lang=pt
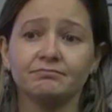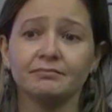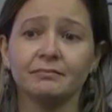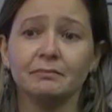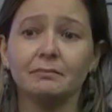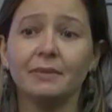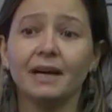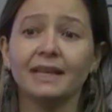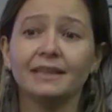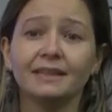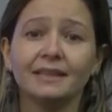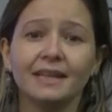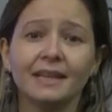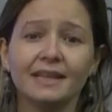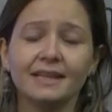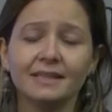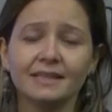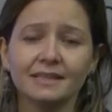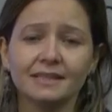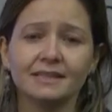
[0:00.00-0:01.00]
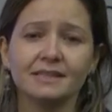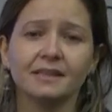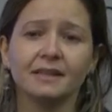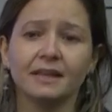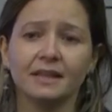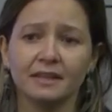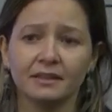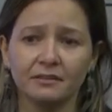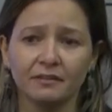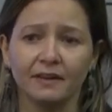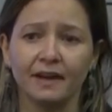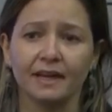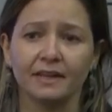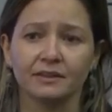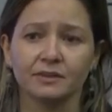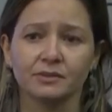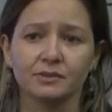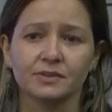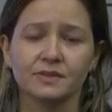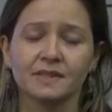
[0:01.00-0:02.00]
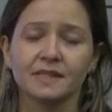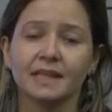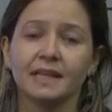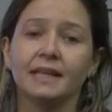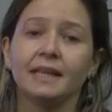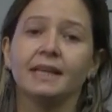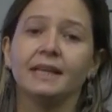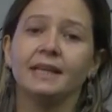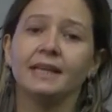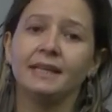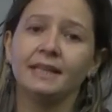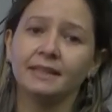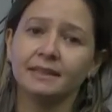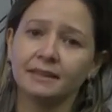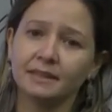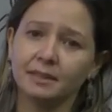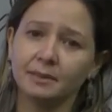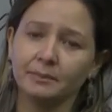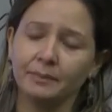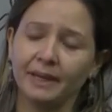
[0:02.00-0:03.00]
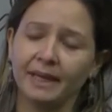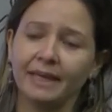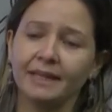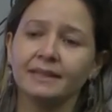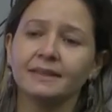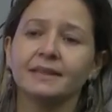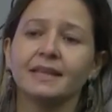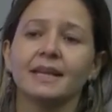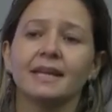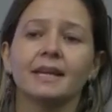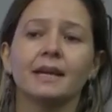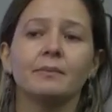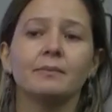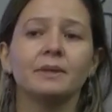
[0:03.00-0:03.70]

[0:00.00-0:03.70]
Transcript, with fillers: madeiras e derivados. E também tem a